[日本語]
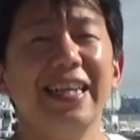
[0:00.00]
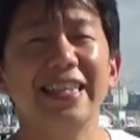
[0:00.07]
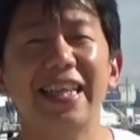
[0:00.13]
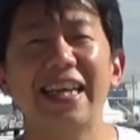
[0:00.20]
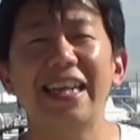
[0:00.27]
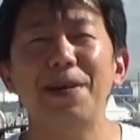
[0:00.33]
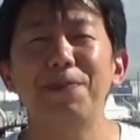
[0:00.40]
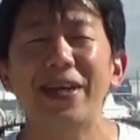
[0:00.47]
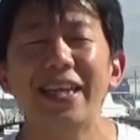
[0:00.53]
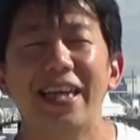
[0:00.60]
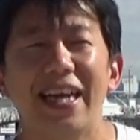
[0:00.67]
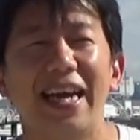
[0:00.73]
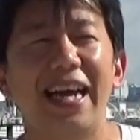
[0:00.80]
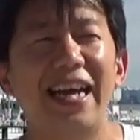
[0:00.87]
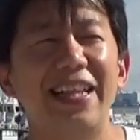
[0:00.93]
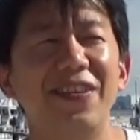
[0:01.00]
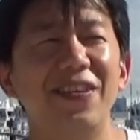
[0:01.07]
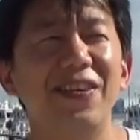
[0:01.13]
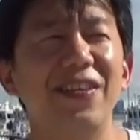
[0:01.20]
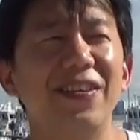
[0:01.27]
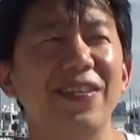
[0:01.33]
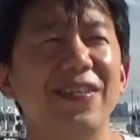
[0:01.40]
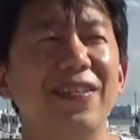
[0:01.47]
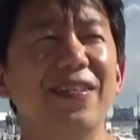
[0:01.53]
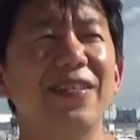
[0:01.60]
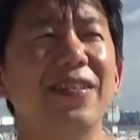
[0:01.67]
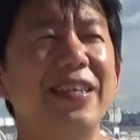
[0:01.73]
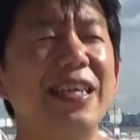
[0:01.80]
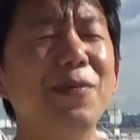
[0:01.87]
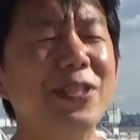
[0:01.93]
だからやっぱり、
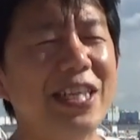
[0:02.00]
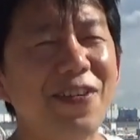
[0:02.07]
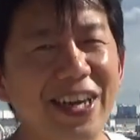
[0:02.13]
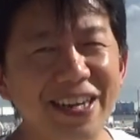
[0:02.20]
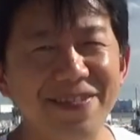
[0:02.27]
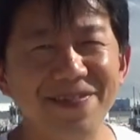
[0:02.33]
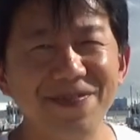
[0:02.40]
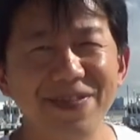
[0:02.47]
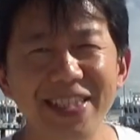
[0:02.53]
気持ちはわかる。